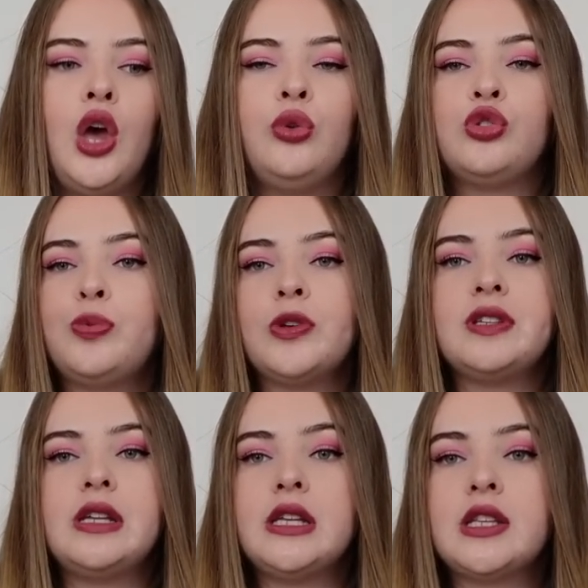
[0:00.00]
donc je pense
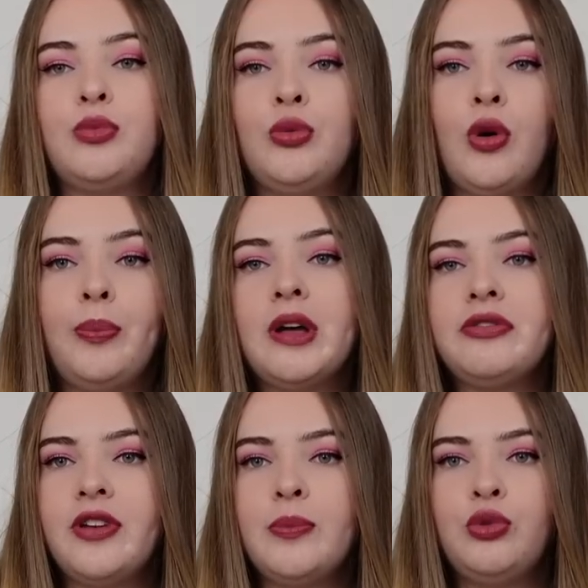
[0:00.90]
qu'il est simplement pas
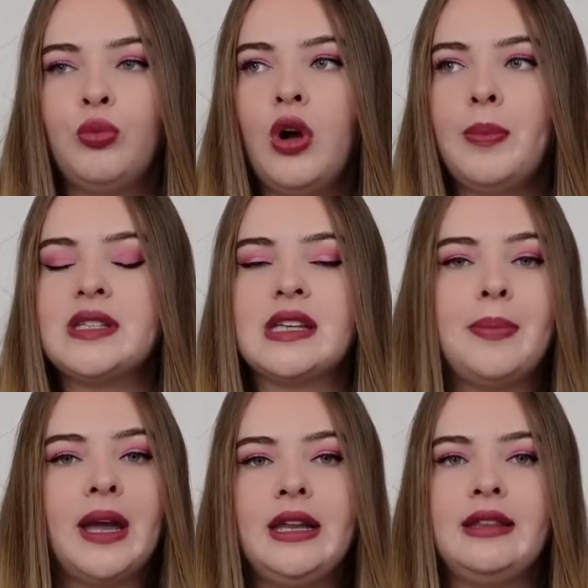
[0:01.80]
fait pour moi parce
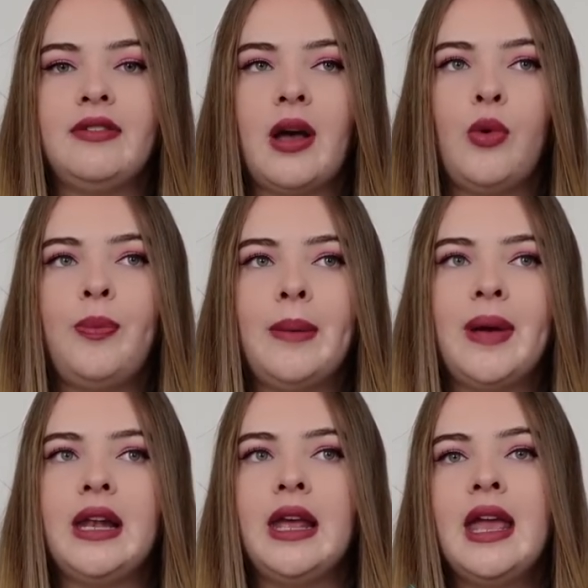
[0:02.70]
qu'après il était vraiment pas
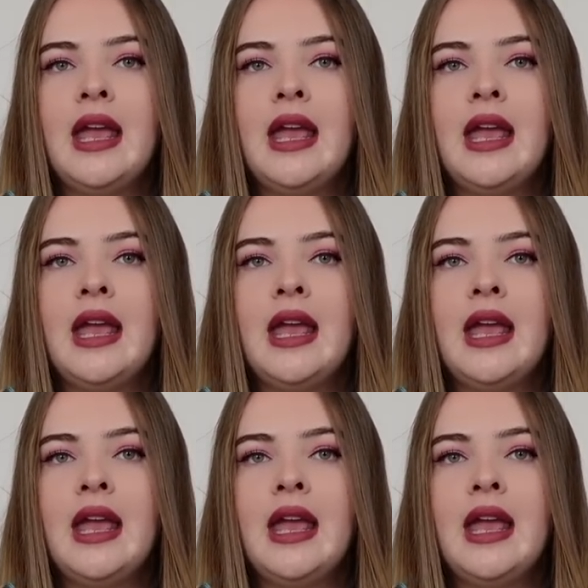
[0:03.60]
mal